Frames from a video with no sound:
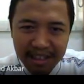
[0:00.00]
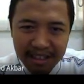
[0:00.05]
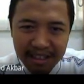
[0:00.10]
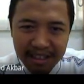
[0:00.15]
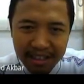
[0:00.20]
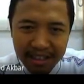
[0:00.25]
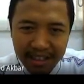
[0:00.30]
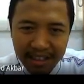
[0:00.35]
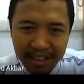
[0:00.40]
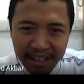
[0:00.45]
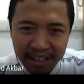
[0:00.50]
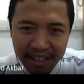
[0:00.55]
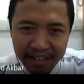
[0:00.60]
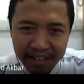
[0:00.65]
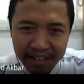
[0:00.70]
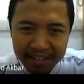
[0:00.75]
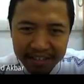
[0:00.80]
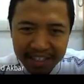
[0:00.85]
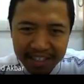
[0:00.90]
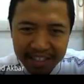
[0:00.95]
Yang Betul. F
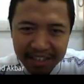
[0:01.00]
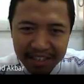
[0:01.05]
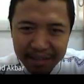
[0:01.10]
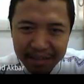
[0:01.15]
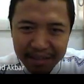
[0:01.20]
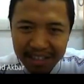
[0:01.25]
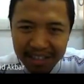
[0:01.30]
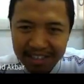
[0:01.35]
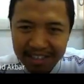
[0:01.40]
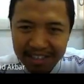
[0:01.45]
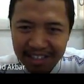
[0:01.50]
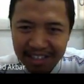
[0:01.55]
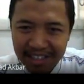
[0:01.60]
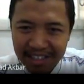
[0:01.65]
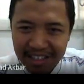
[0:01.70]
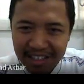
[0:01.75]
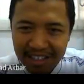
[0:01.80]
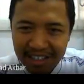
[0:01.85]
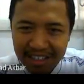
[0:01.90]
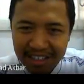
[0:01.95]
ini gimana
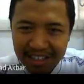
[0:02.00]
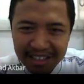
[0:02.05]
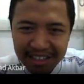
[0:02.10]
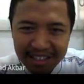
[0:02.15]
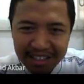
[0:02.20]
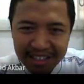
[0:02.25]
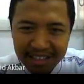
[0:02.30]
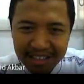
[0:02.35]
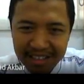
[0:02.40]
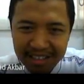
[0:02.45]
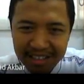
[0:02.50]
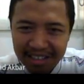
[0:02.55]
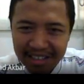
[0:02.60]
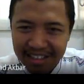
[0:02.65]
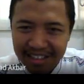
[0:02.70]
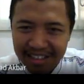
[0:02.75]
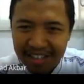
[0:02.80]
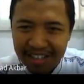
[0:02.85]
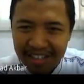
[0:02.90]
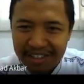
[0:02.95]
cara uh,
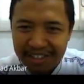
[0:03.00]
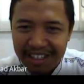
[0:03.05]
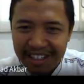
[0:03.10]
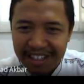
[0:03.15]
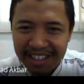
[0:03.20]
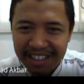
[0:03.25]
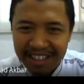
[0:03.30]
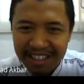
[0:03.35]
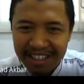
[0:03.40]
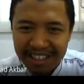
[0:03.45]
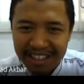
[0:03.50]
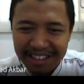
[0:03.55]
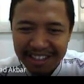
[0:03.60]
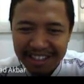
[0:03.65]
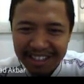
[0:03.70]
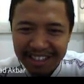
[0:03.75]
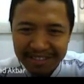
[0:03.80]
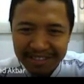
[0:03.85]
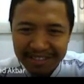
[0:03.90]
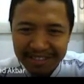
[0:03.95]
taunya gitu
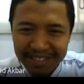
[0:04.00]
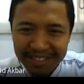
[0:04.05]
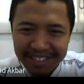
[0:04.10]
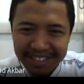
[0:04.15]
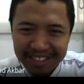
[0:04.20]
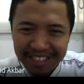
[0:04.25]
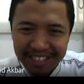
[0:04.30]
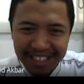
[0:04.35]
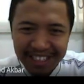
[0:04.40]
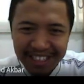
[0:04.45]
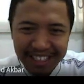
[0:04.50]
kan maksudnya?